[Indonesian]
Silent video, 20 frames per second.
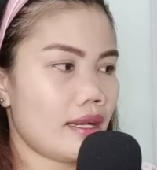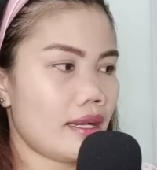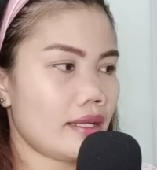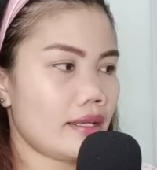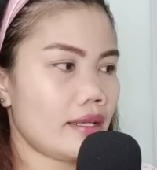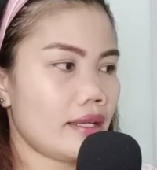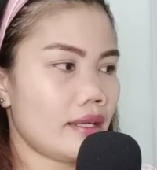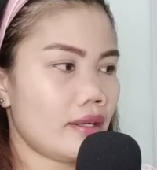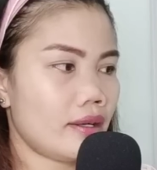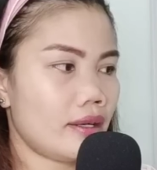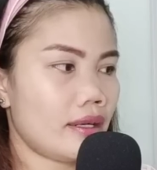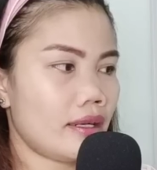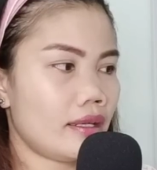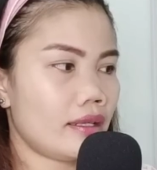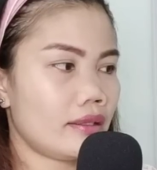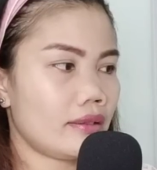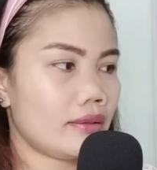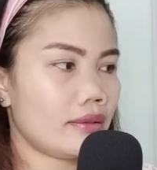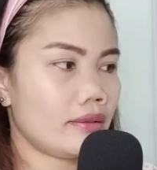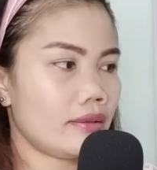Ada
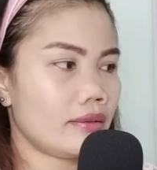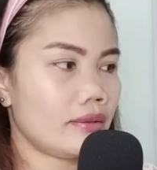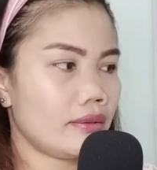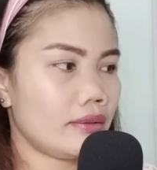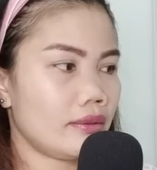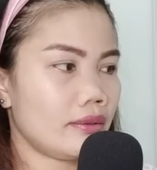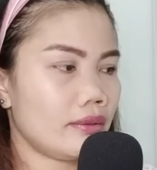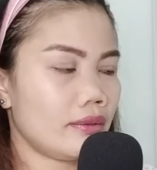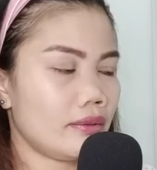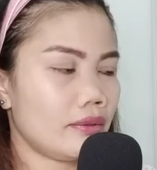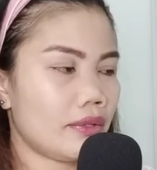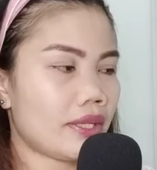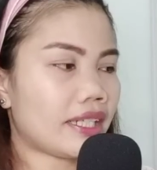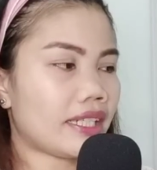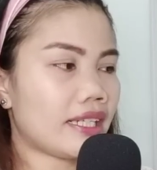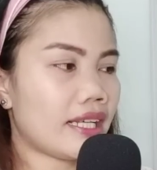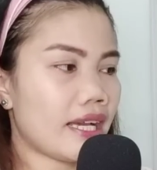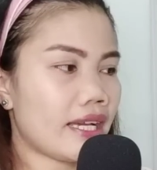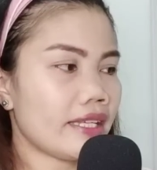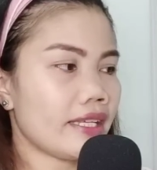
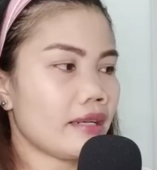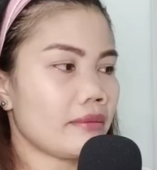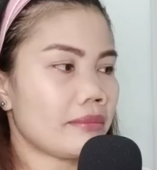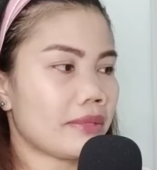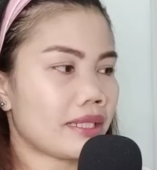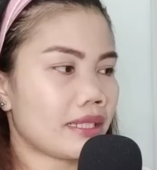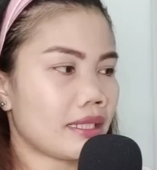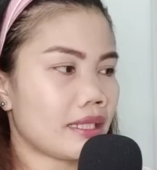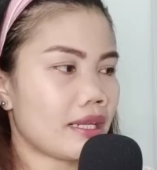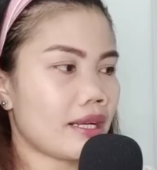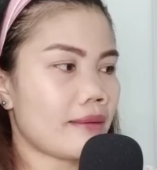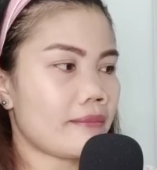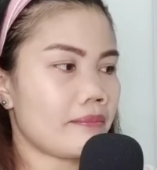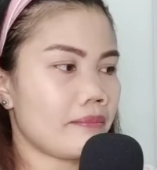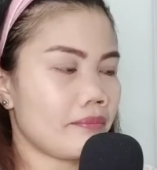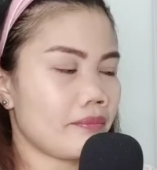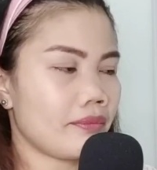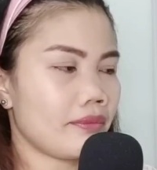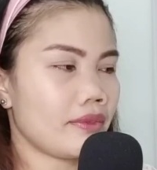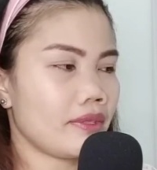warga yang merekam.
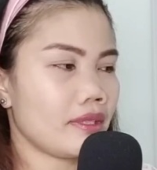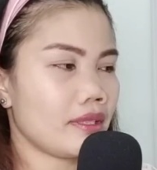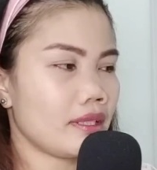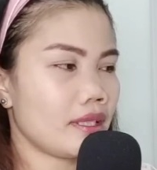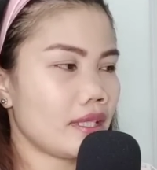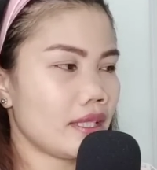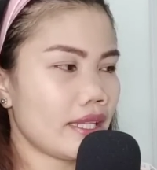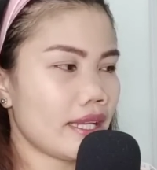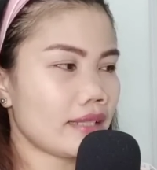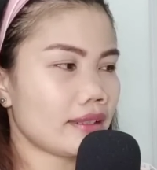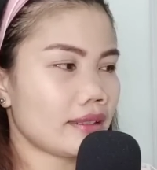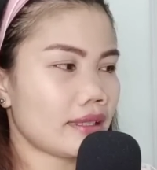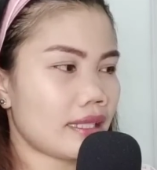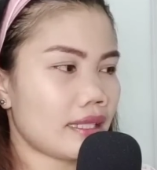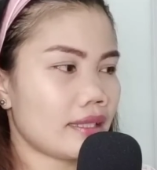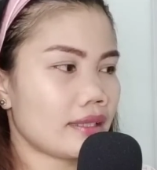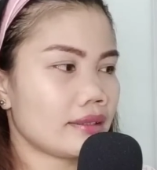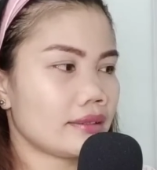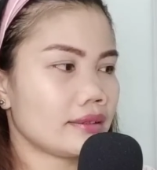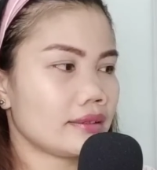Lihatlah.